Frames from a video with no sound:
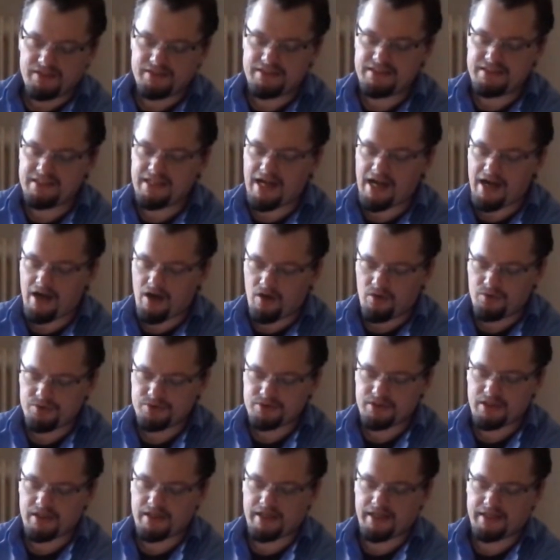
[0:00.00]
die
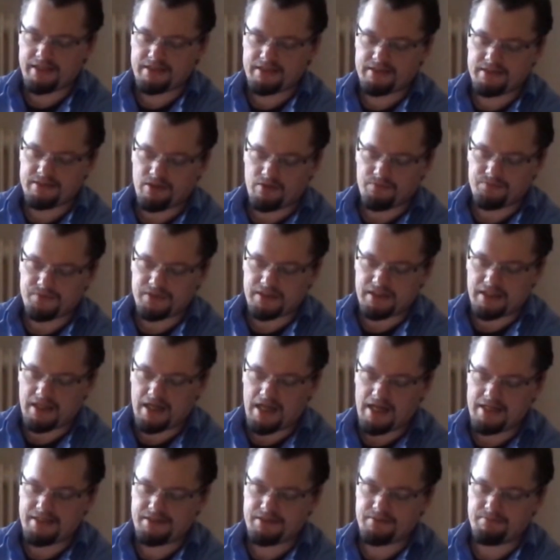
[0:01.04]
ausgerechnet auf den
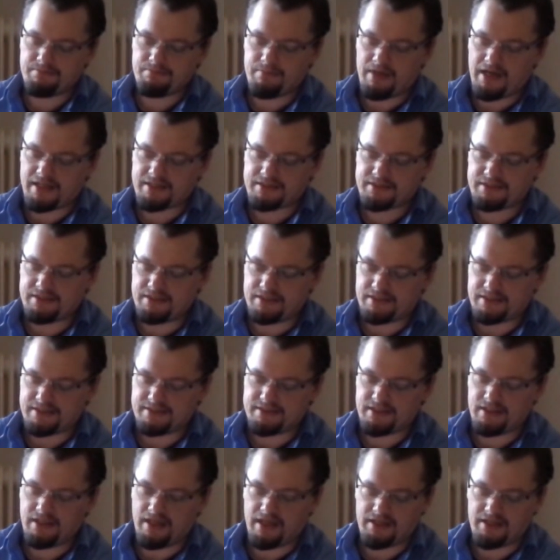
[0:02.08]
gleichen Markt ihre
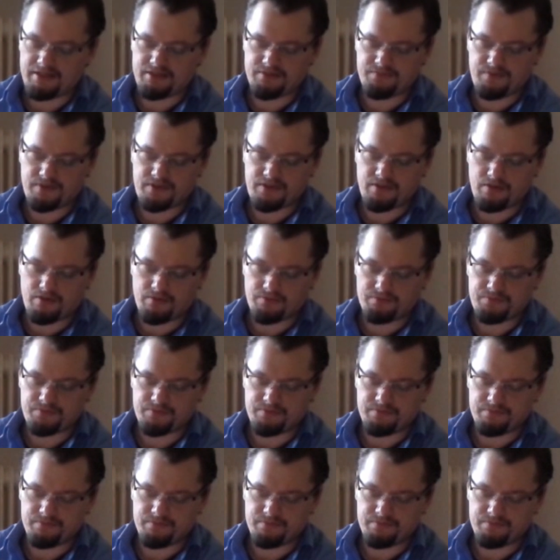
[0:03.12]
Salate verkauften.